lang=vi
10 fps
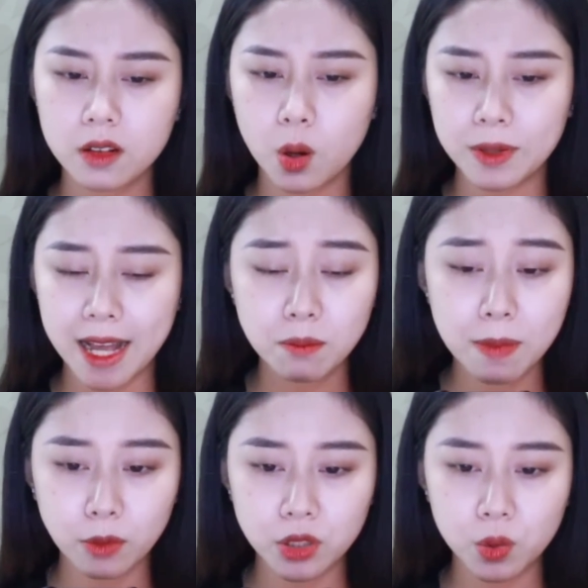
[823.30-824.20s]
Không đáng
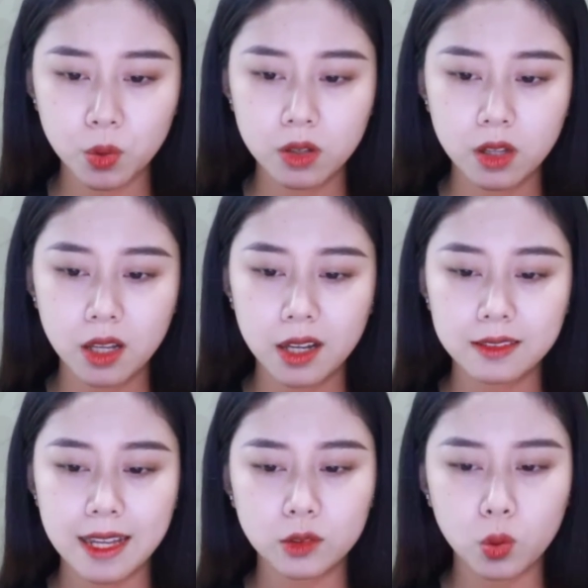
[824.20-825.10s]
bao nhiêu
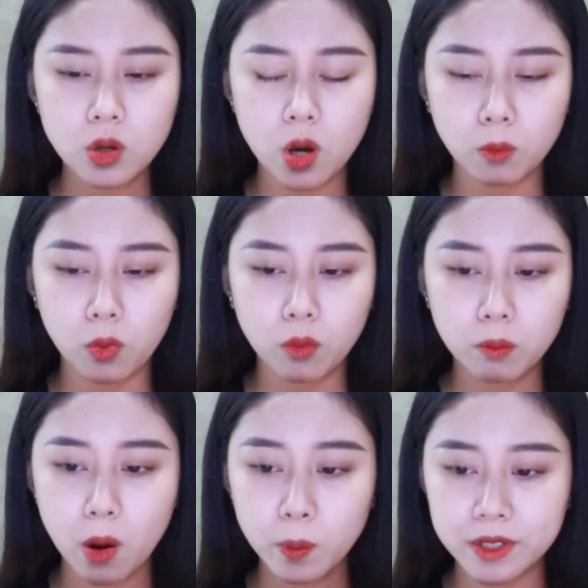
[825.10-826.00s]
Thanh Tú không
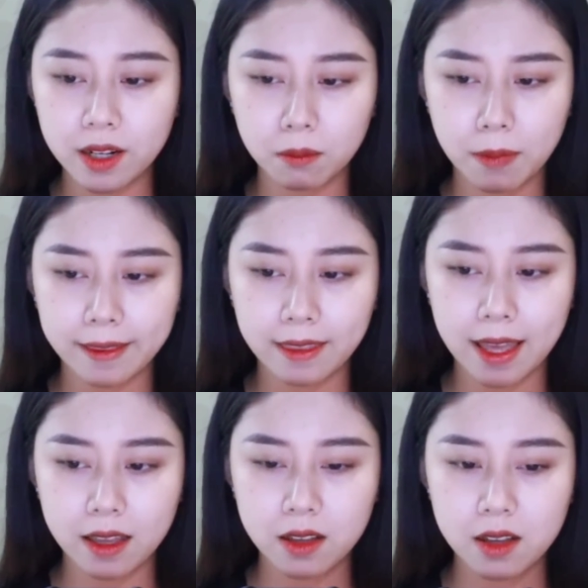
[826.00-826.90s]
muốn bốc trần bà
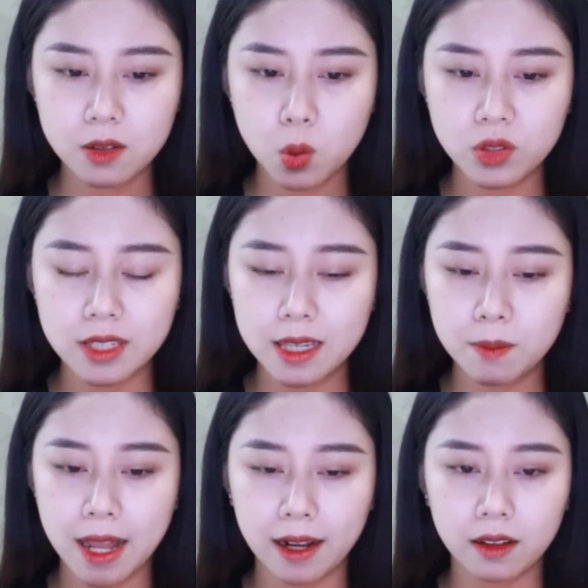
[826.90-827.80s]
ta Cô chỉ
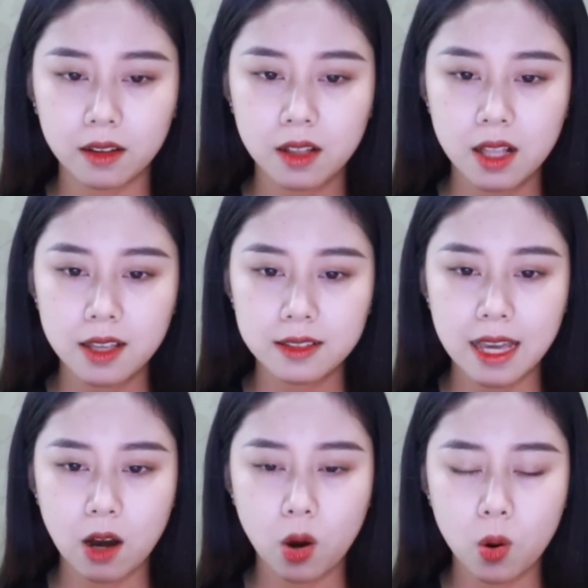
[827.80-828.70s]
im lặng
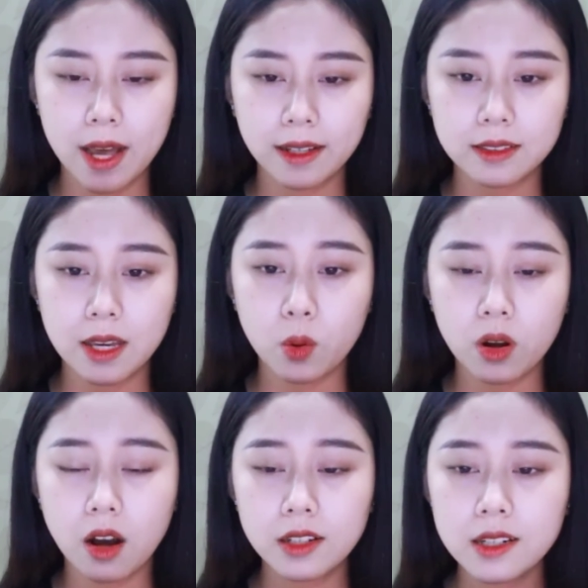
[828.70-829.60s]
Nhà họ Hoàng giàu
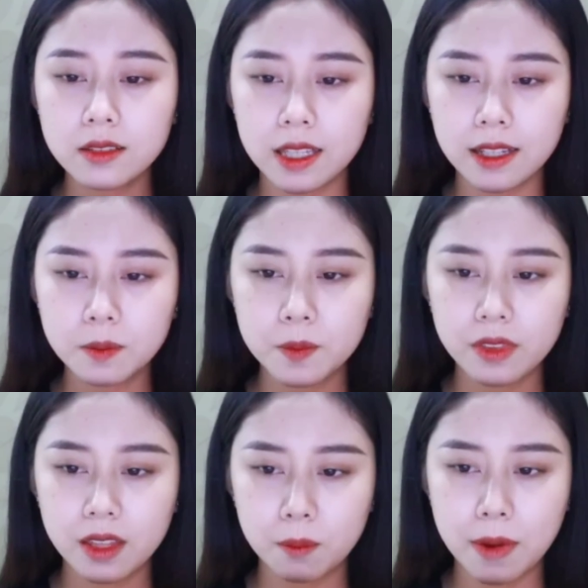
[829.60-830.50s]
có nức tiếng
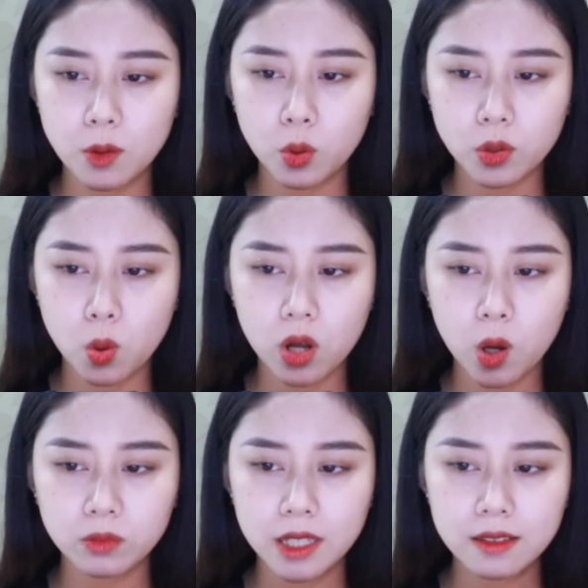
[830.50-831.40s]
Bà nội cô
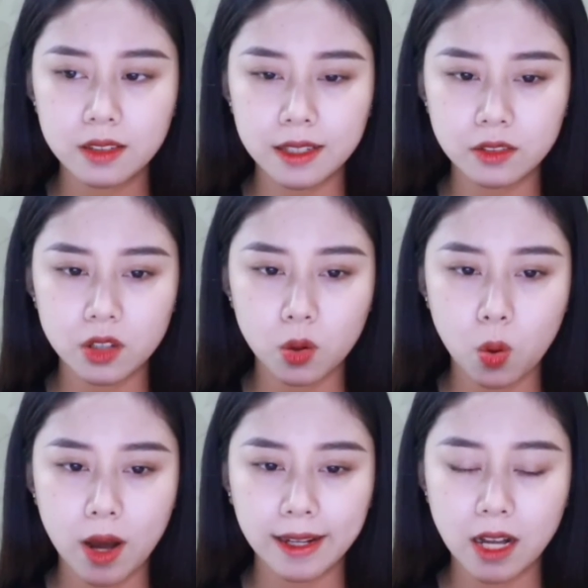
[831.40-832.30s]
không tiếc tiền cho
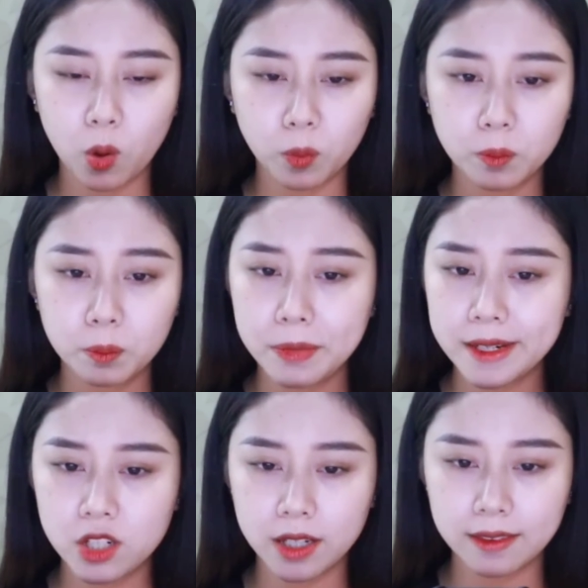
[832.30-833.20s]
cô ăn học
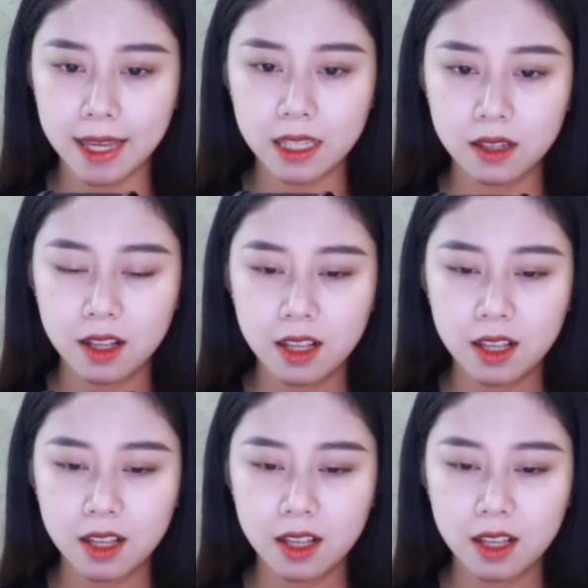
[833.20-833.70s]
Bên trời Tây